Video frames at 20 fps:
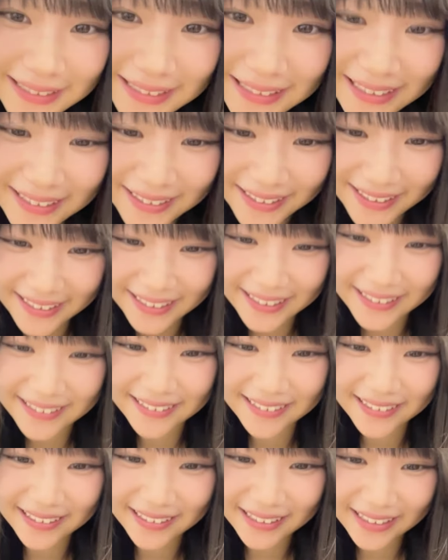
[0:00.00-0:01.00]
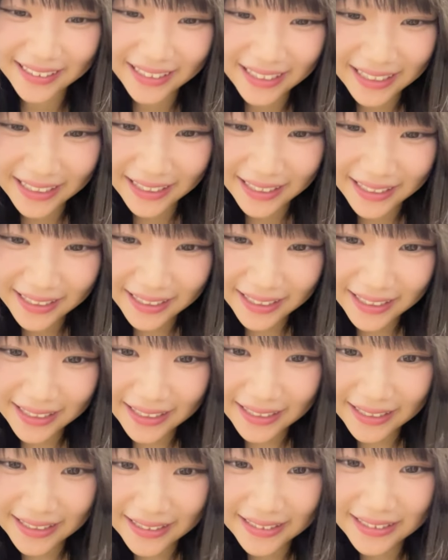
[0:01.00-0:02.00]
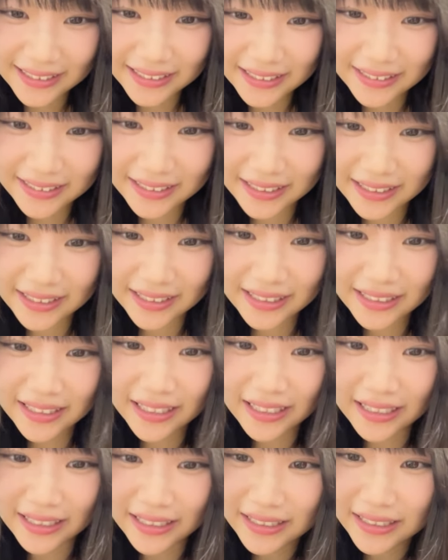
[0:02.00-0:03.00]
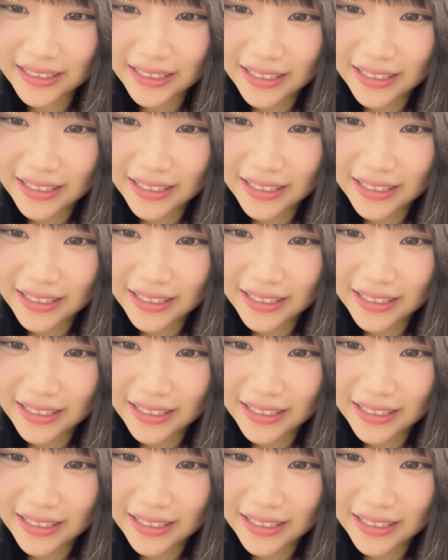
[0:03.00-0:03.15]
にしてくれてる方で1位の方が